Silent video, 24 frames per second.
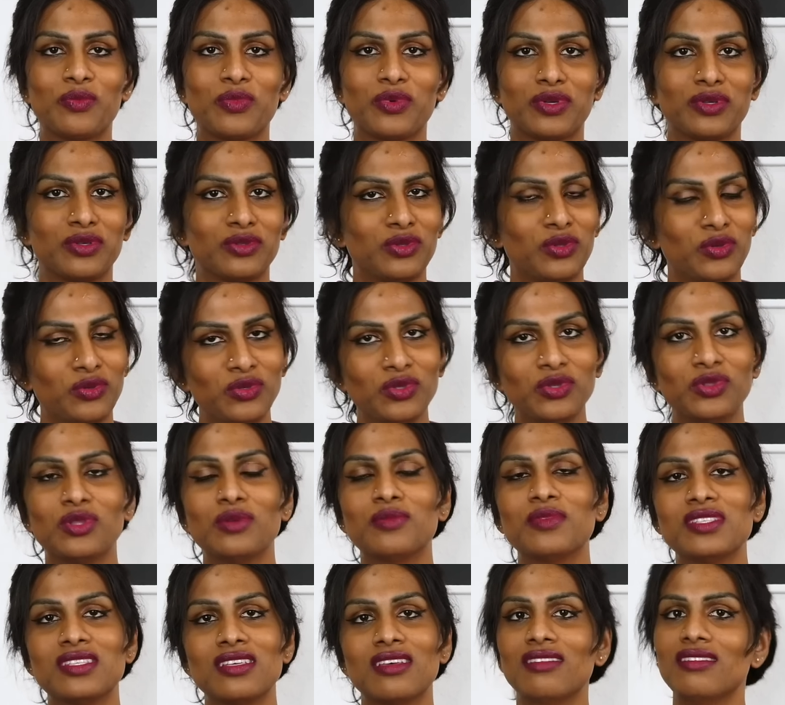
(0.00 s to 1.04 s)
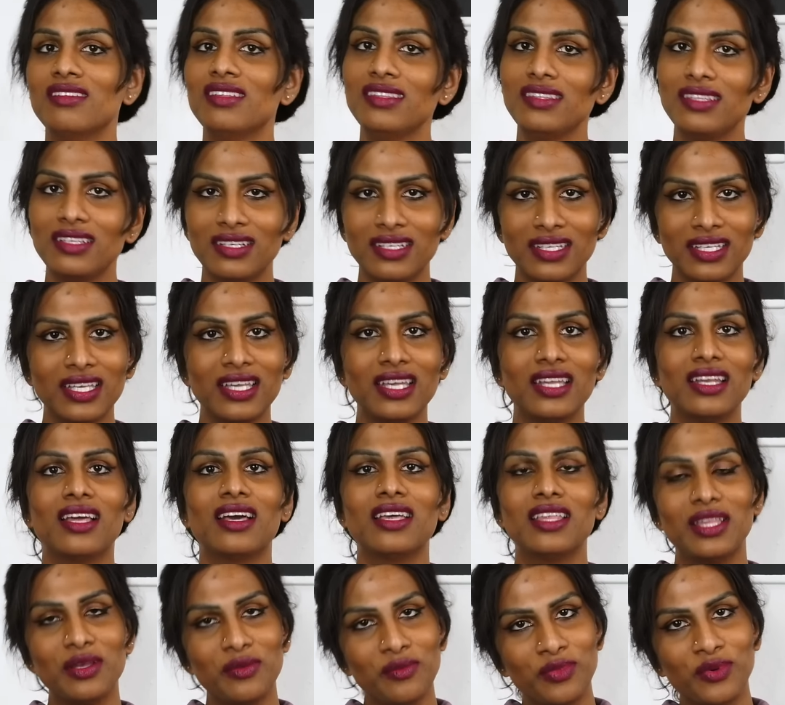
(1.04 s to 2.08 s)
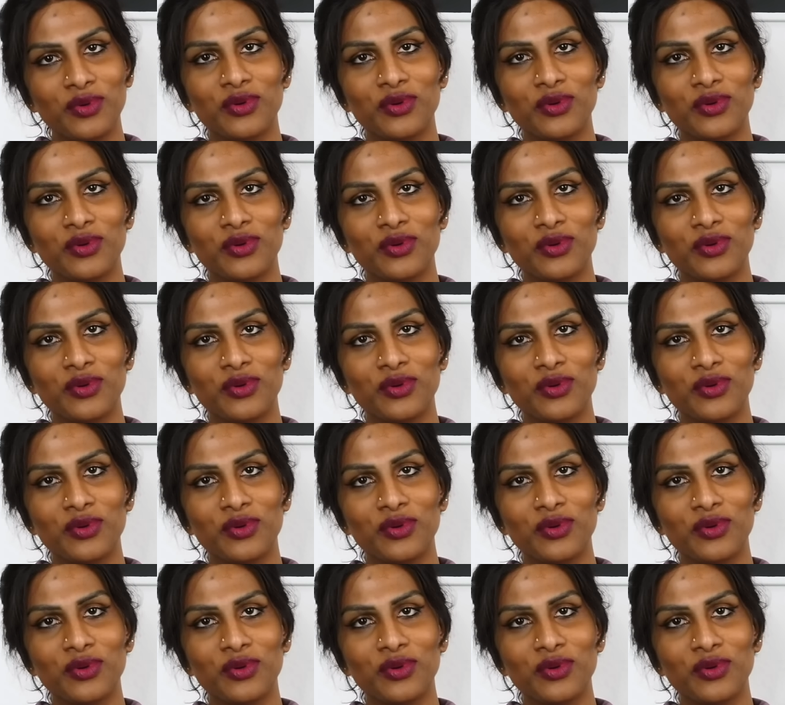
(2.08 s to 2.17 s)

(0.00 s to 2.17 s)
இப்போ தொண்ணூத்தொன்பது சதவீதம் திருநங்கைகளாக தான்